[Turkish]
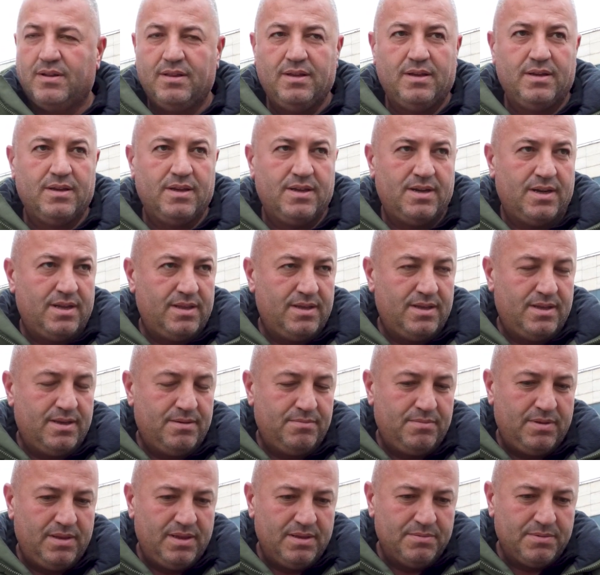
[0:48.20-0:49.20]
Valla
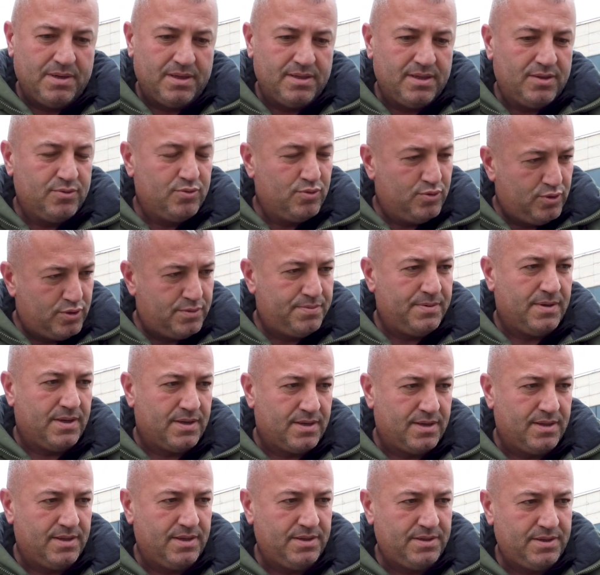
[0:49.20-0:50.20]
herhalde bildiğim kadar dürüst bir
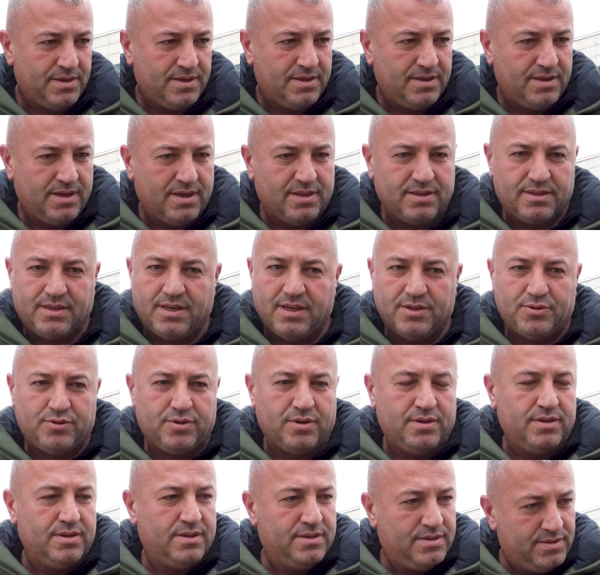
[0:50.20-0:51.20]
arkadaş. Yani
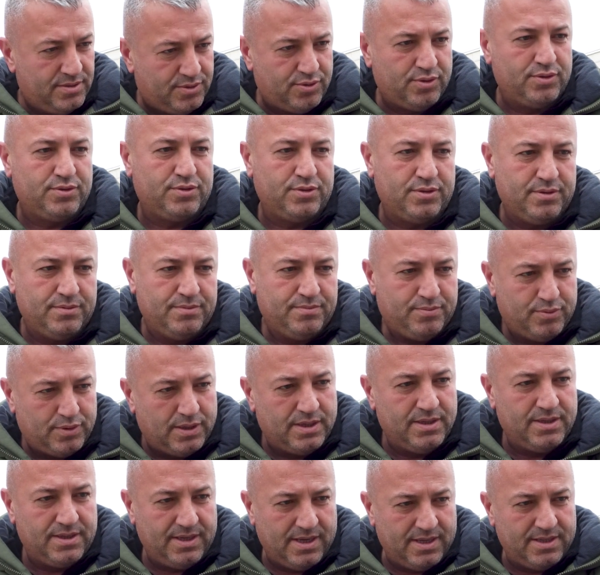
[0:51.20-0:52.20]
Keçören çocuğu,
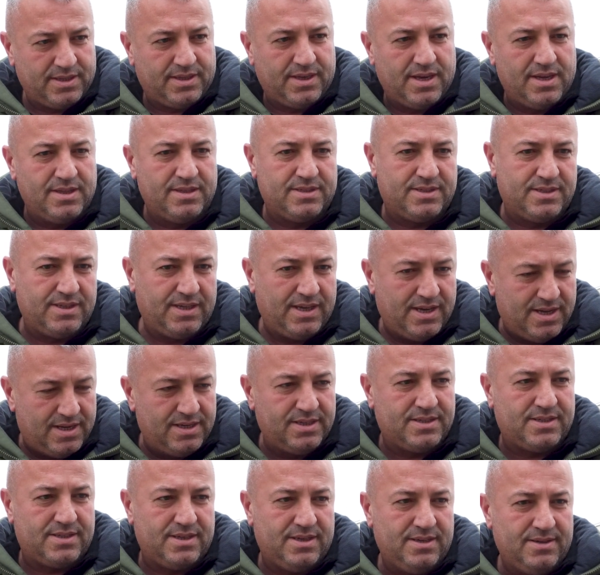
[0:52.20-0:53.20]
buranın yani kendisi
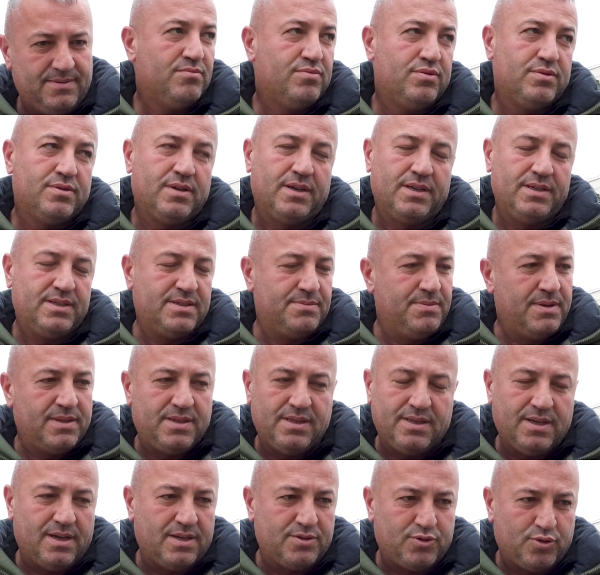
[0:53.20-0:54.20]
yerlisi. Burada
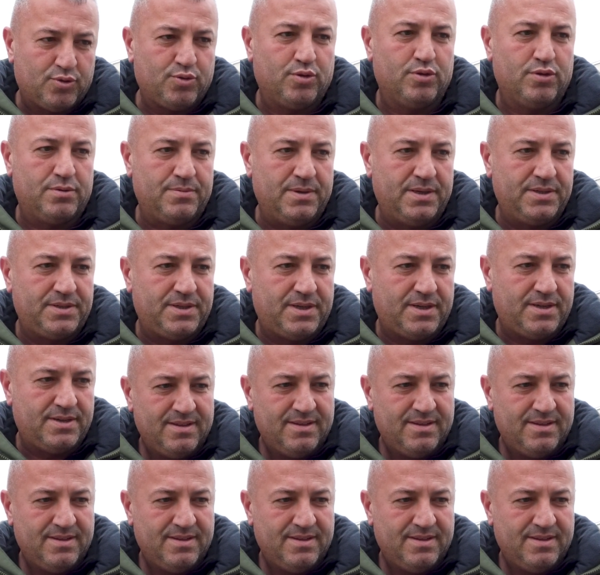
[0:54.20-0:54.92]
hizmeti daha çok olur bence.